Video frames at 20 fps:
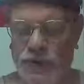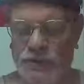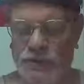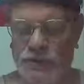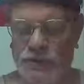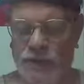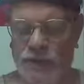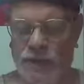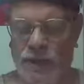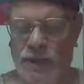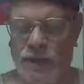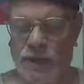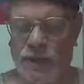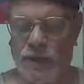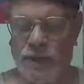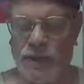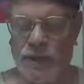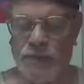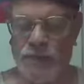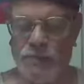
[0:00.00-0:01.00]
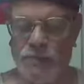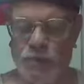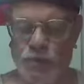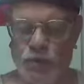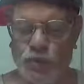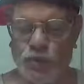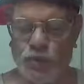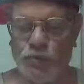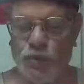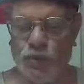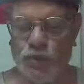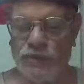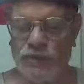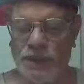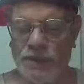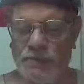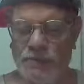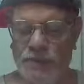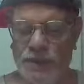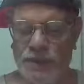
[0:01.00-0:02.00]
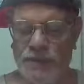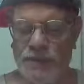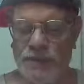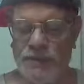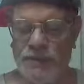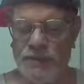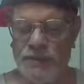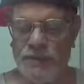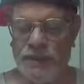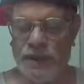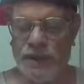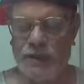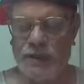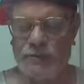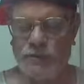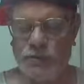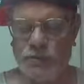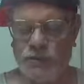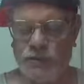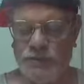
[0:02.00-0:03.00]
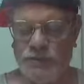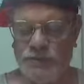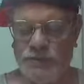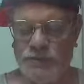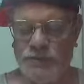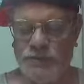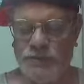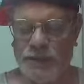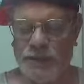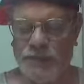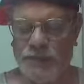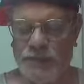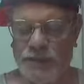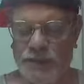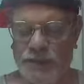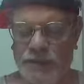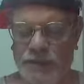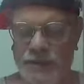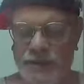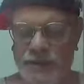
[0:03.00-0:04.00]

আফ্রিকা পূর্ব জার্মানি আর পশ্চিম জার্মানি